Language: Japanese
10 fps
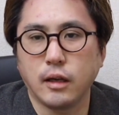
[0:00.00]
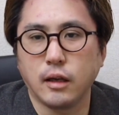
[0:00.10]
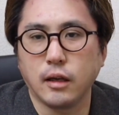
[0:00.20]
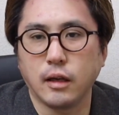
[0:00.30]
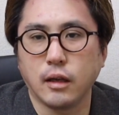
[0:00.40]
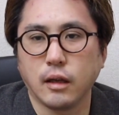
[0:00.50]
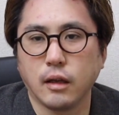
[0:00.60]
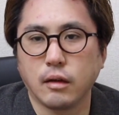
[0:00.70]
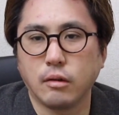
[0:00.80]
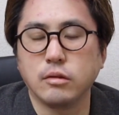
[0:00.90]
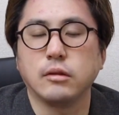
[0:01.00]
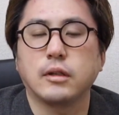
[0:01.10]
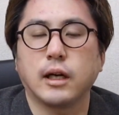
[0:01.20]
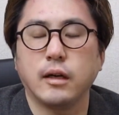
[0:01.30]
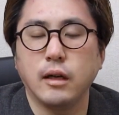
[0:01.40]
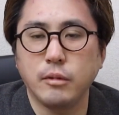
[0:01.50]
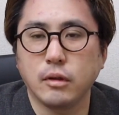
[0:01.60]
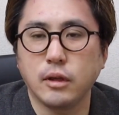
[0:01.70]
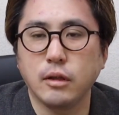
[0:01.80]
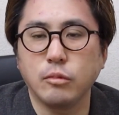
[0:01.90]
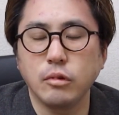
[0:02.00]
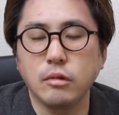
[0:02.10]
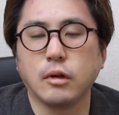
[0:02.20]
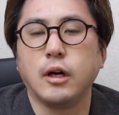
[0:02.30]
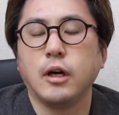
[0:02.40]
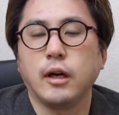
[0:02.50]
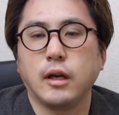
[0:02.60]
えー、5分間レビューっていうものを、